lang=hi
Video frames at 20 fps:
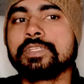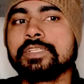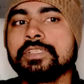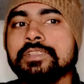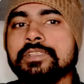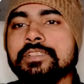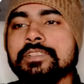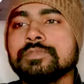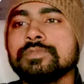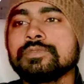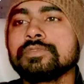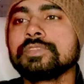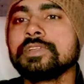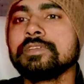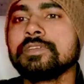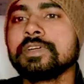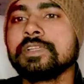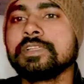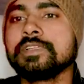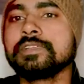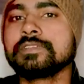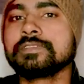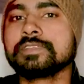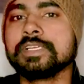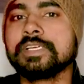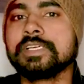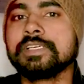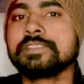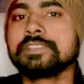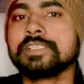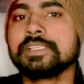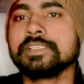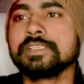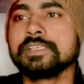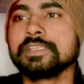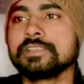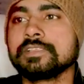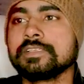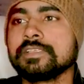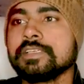तुरंत ही दूसरी वाली स्लाइड चल
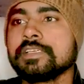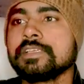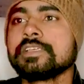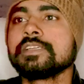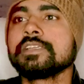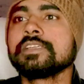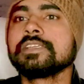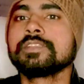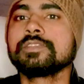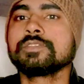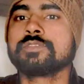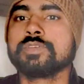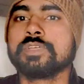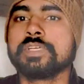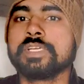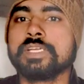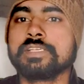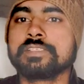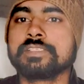जाती है तो